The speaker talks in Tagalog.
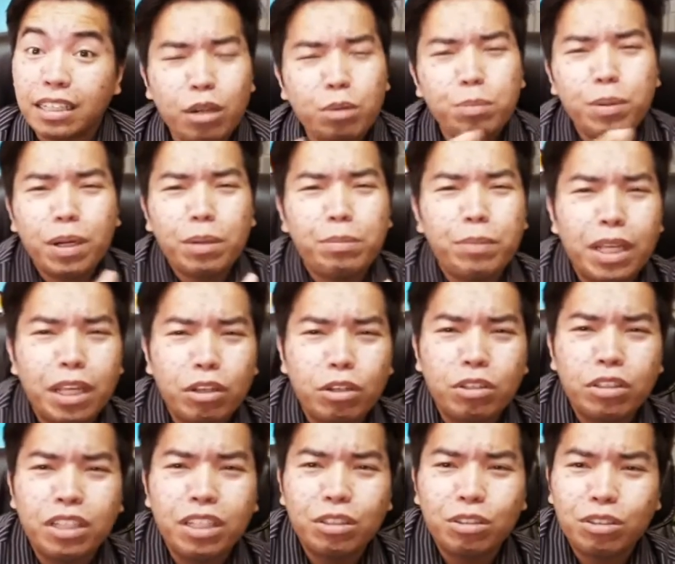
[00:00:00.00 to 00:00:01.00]
ano bang
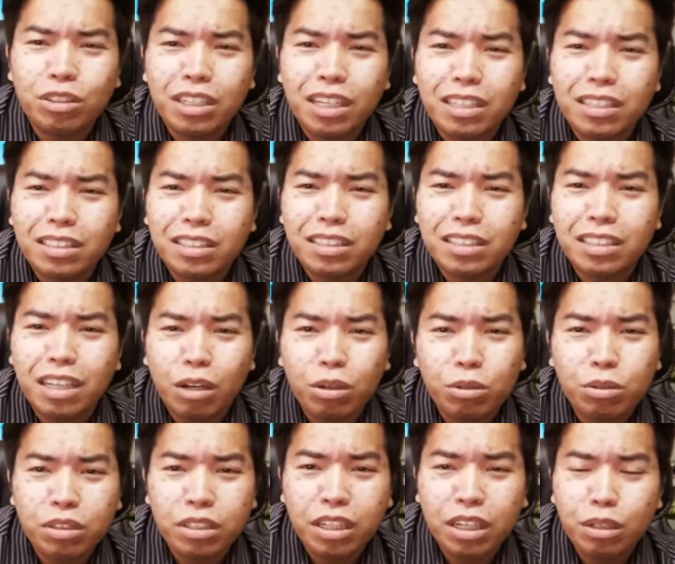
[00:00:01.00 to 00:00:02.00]
meron dito sa
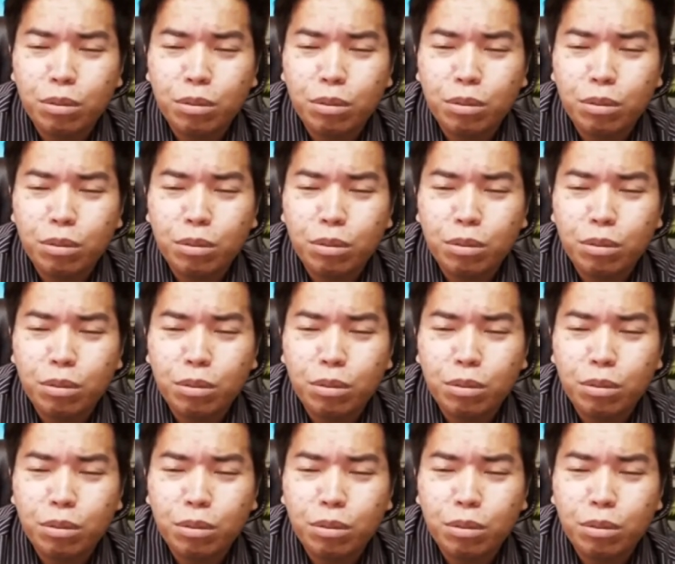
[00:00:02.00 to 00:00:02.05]
Saudi,